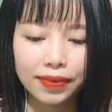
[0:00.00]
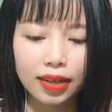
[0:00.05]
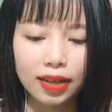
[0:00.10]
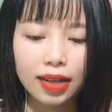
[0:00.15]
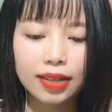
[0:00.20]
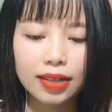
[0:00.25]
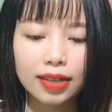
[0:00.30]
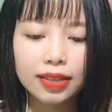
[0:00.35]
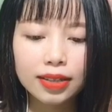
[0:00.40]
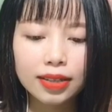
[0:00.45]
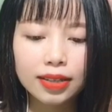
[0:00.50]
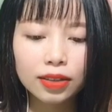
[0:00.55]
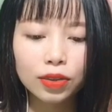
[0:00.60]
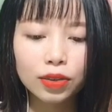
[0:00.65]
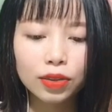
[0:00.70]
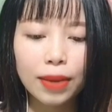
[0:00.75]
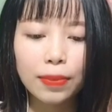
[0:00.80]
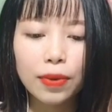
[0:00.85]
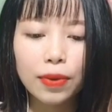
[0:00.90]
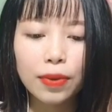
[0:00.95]
Nhưng toàn
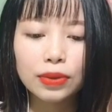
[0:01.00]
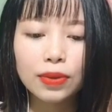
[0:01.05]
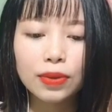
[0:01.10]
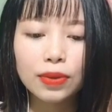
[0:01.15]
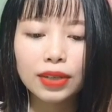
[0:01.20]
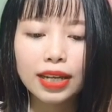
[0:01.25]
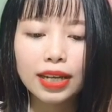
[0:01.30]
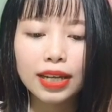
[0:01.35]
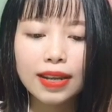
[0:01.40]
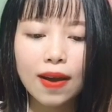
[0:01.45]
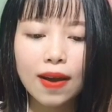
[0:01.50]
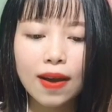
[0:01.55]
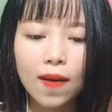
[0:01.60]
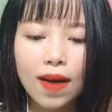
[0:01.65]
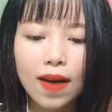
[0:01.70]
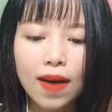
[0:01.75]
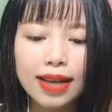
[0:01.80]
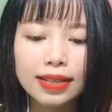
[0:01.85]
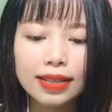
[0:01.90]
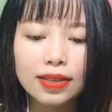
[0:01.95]
bộ số tiền đó
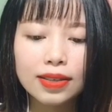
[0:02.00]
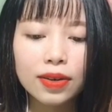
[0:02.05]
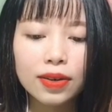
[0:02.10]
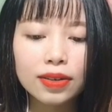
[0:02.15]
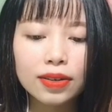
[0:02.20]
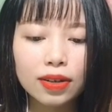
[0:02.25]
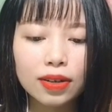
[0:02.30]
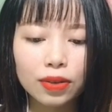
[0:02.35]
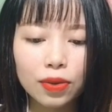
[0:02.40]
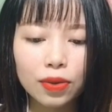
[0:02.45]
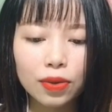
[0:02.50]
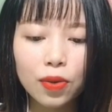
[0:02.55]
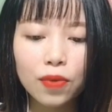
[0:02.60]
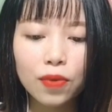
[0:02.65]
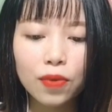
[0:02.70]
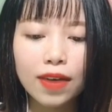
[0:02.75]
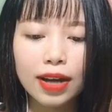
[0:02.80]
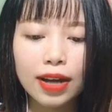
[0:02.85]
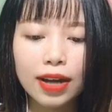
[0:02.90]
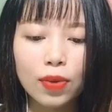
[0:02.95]
là do Đường thu và
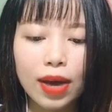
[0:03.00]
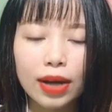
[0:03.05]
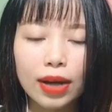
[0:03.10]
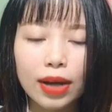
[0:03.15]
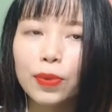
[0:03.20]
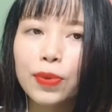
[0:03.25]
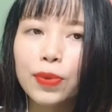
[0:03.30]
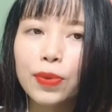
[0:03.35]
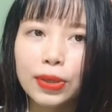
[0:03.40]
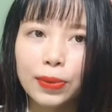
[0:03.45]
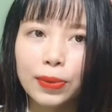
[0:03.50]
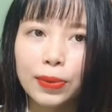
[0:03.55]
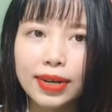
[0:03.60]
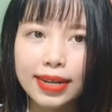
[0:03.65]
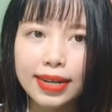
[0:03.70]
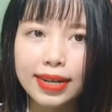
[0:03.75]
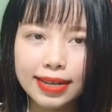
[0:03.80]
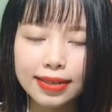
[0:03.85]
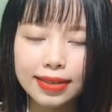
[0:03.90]
toàn quyền quyết định.